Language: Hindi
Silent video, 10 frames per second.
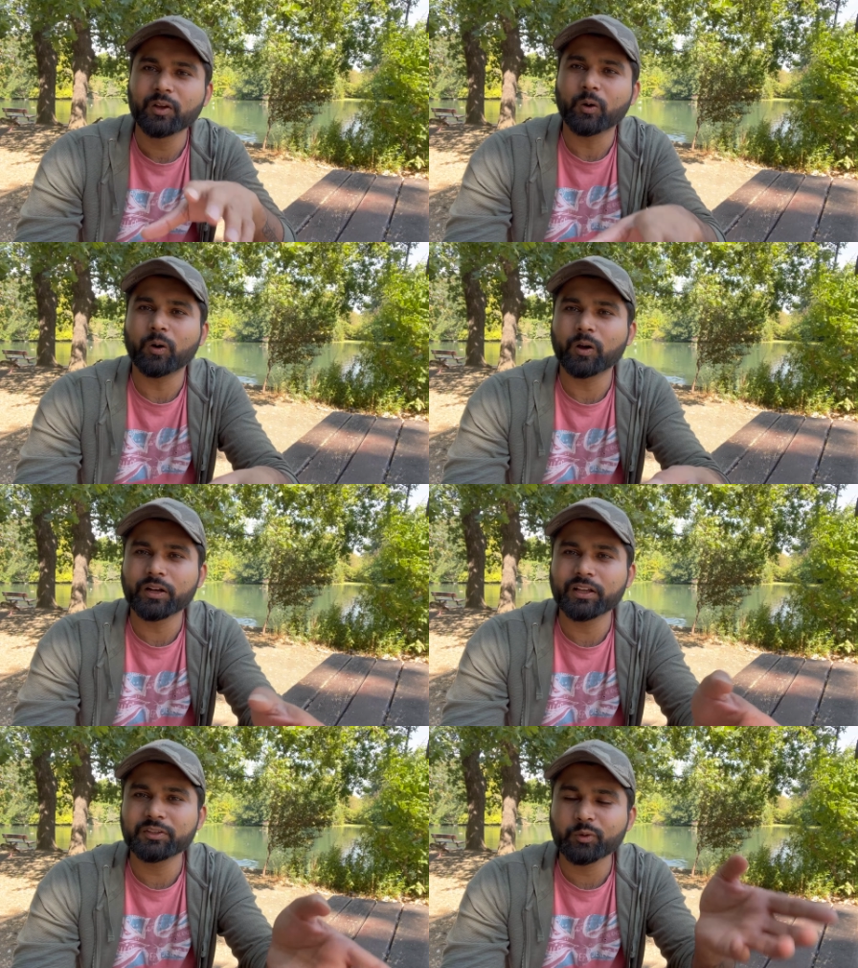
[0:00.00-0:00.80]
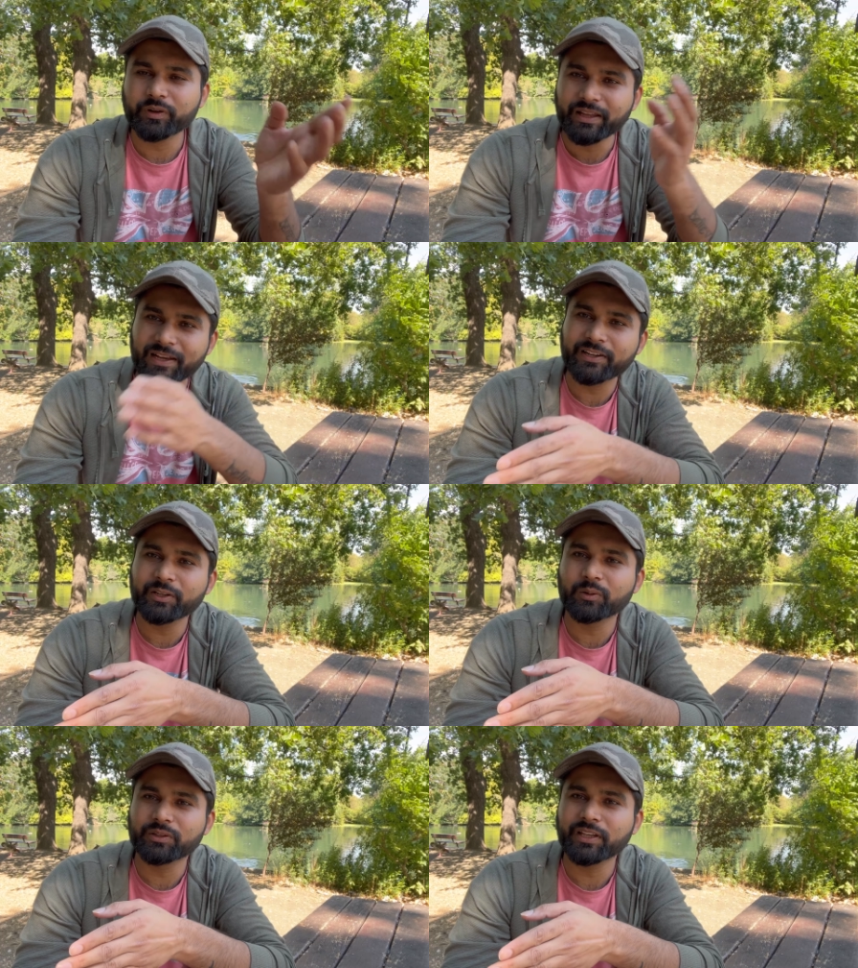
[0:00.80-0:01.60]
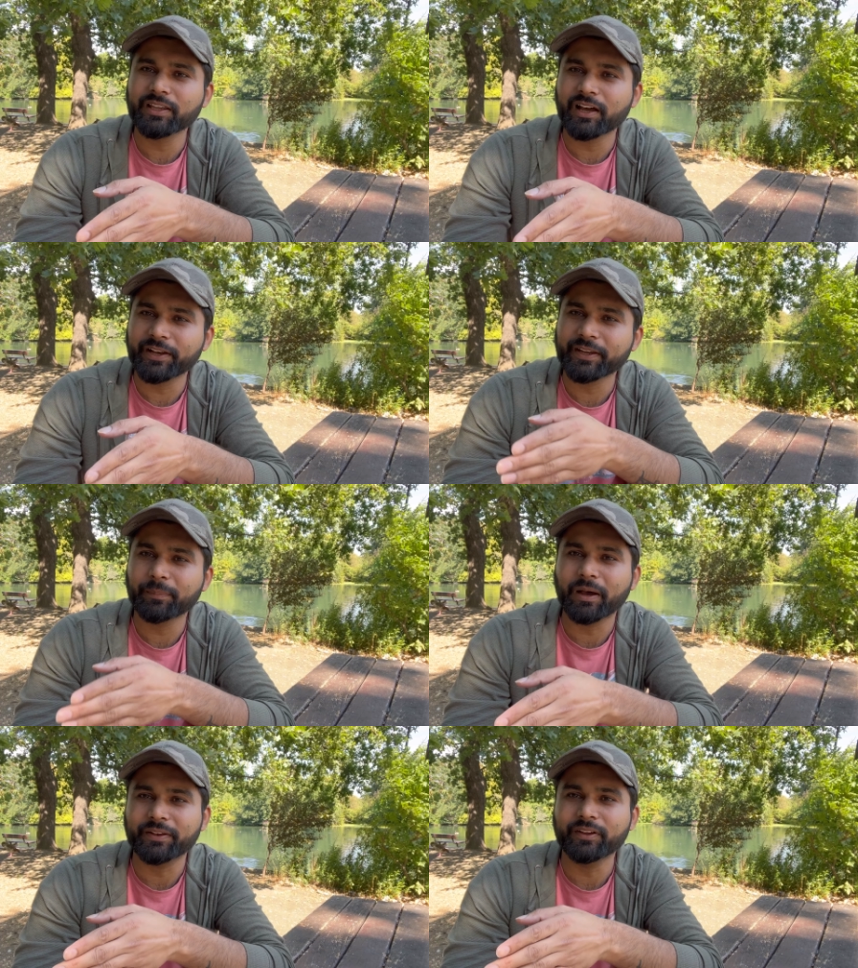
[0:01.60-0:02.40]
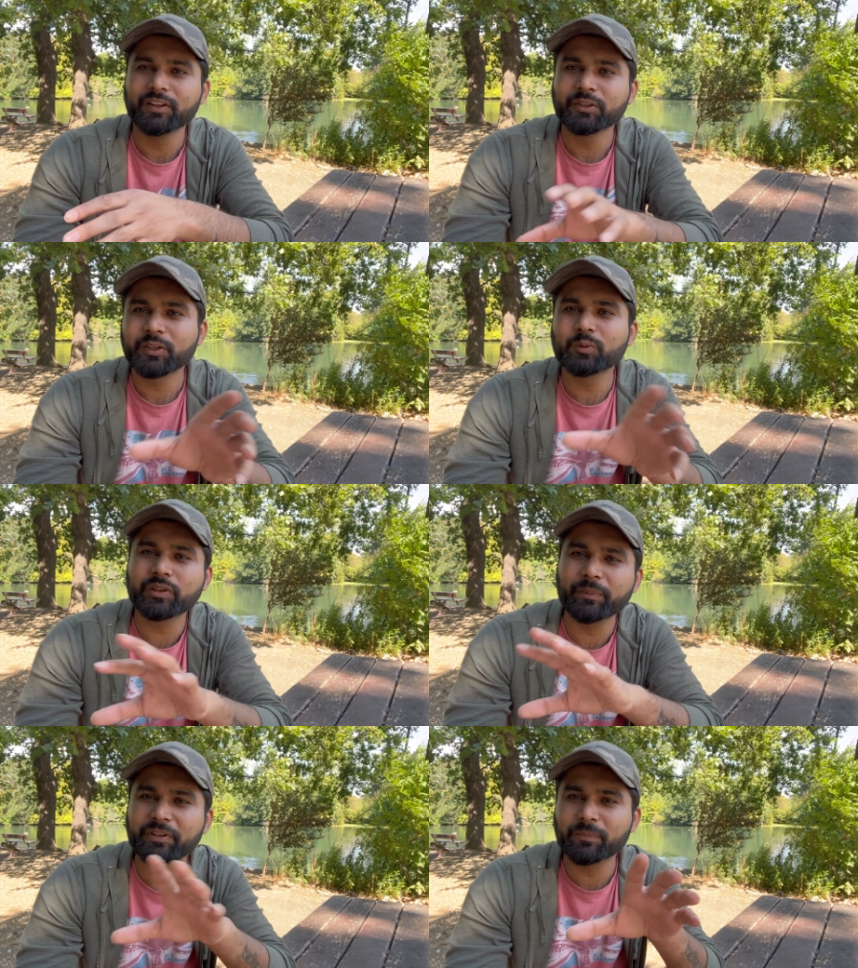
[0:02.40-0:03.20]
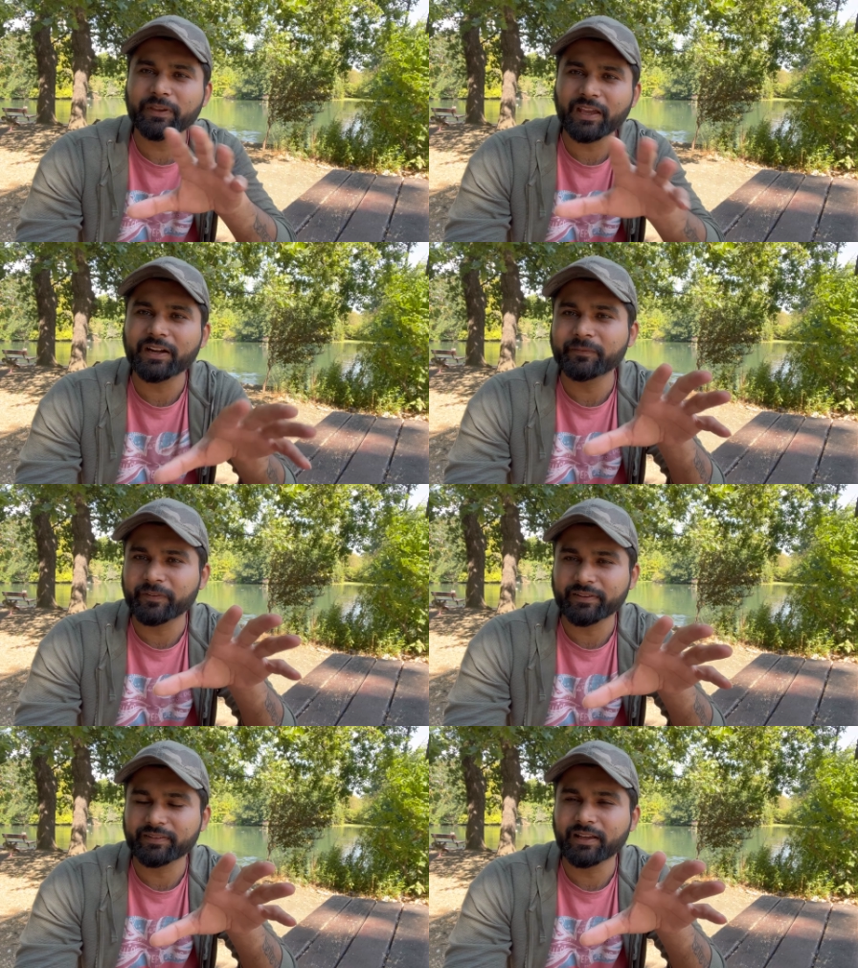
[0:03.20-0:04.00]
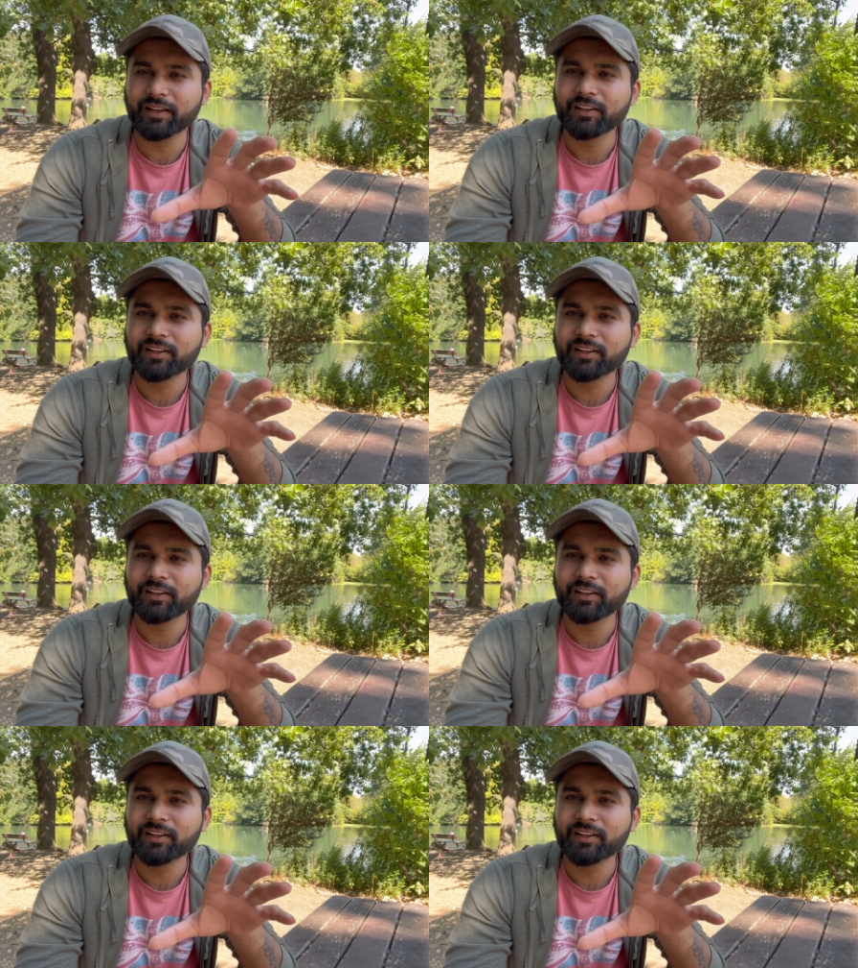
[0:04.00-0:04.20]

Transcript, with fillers: और जो रियलिटी होती है यहाँ आने के बाद कि उसके बीच में क्या डिफरेंस है